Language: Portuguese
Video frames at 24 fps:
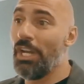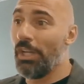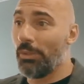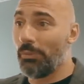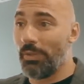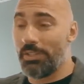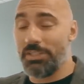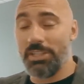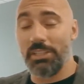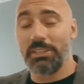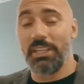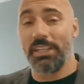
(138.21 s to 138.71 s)

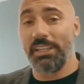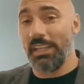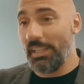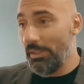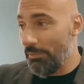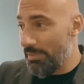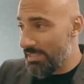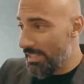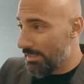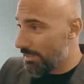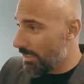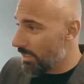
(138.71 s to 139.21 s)
Não adianta nada
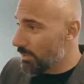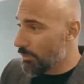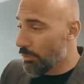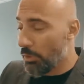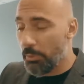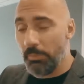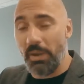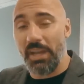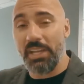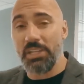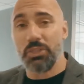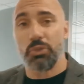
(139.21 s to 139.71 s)
você
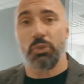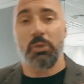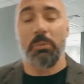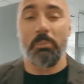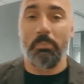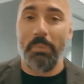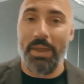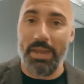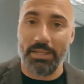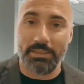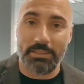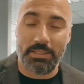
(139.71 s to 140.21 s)
transformar isso em
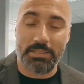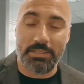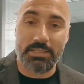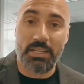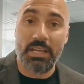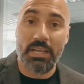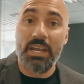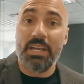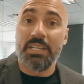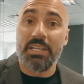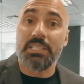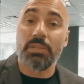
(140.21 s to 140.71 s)
metas
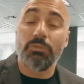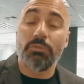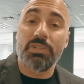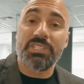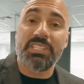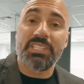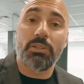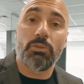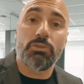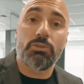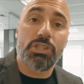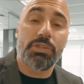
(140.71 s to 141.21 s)
se
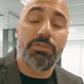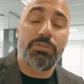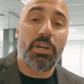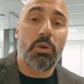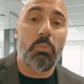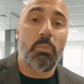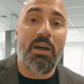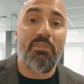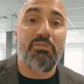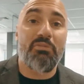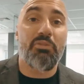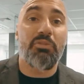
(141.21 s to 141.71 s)
você não tiver
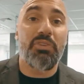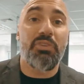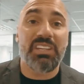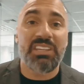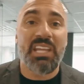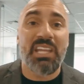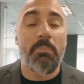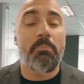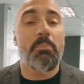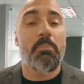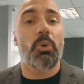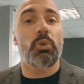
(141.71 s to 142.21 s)
uma
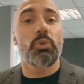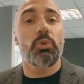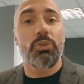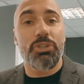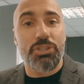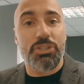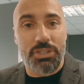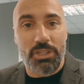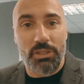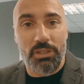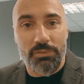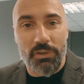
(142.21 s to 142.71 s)
vida
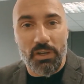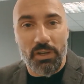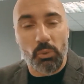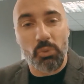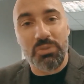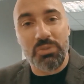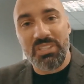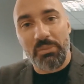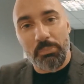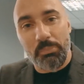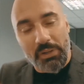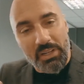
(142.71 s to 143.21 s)
produtiva.
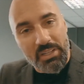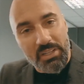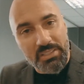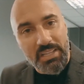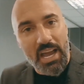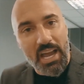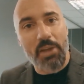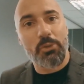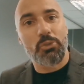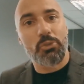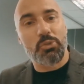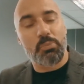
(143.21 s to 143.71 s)
Os
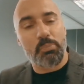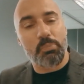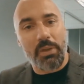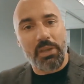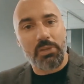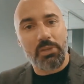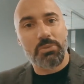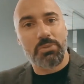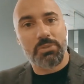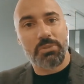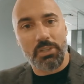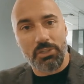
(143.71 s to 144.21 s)
empresários
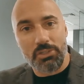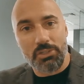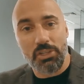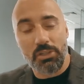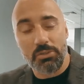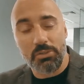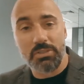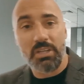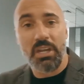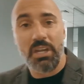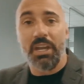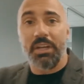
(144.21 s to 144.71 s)

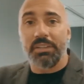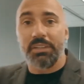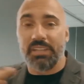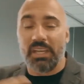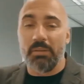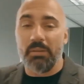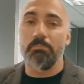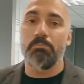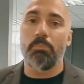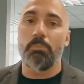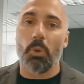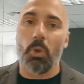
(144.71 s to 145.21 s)
bem-sucedidos
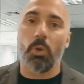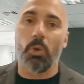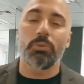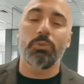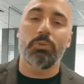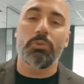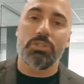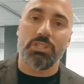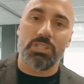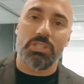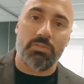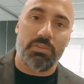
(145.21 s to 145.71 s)
têm
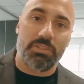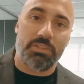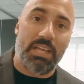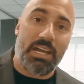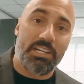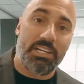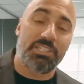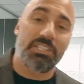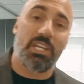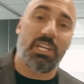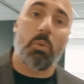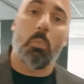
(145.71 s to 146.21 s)

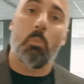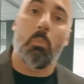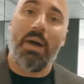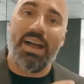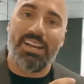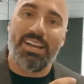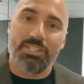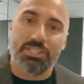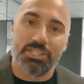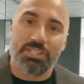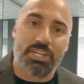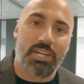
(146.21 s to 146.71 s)
produtividade, têm uma
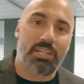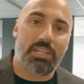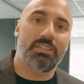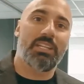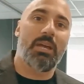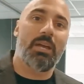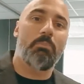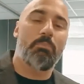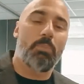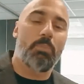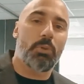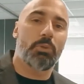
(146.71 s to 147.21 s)

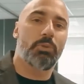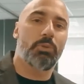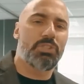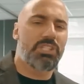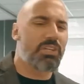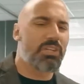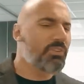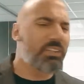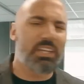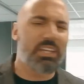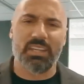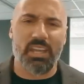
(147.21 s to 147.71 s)
agenda
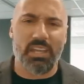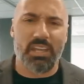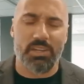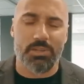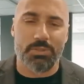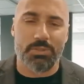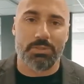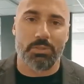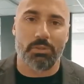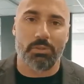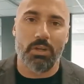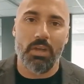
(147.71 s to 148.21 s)
produtiva. O que é
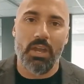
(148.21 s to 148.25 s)
isso?